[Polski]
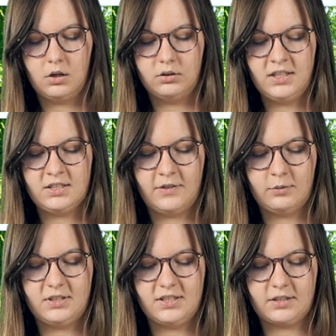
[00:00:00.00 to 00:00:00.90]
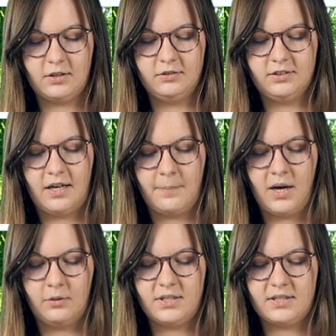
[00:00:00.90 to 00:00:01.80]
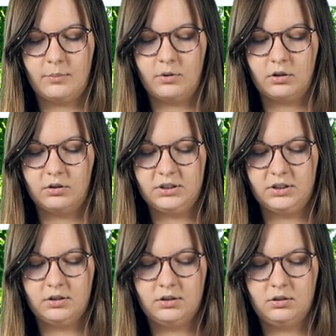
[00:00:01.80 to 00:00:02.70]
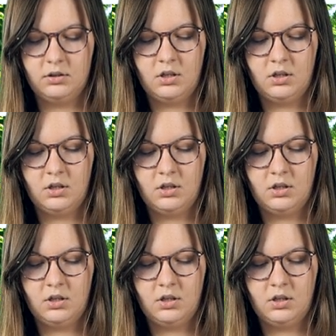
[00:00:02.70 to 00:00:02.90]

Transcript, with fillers: Odezwał się z kąta mały samochodzik.